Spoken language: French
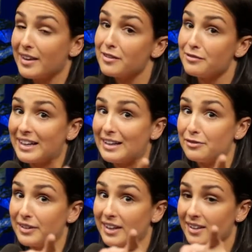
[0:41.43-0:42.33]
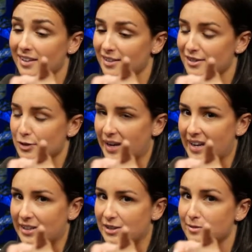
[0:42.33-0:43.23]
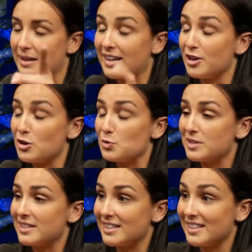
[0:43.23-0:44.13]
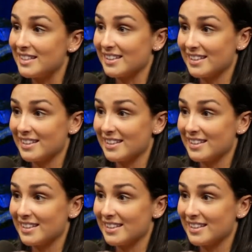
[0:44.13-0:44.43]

Ouais. Fait que les filles, soyez à l'écoute, mais les gars aussi.